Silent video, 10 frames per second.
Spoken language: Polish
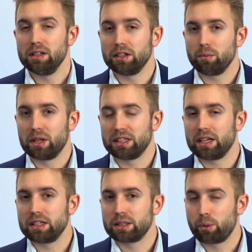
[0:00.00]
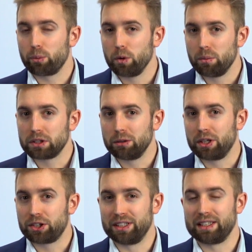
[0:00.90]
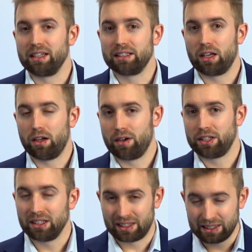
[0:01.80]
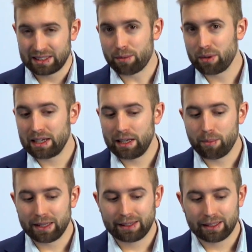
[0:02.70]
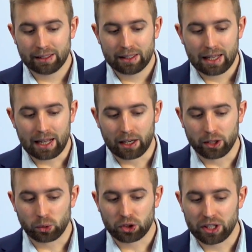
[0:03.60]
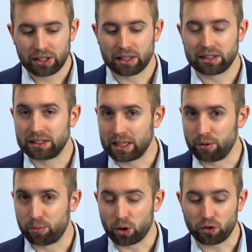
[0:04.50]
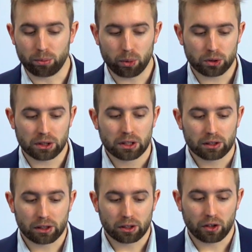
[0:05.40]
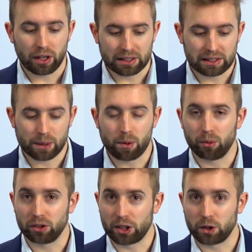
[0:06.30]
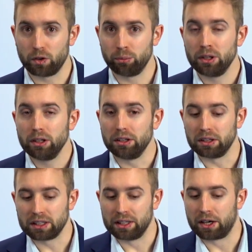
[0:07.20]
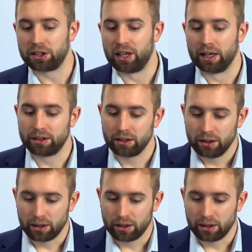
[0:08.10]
Natomiast teraz spróbujmy sobie jeszcze zainstalować te same elementy, ale już nie na systemie Profi Plus, tylko na systemie montażowym X Energy Lite.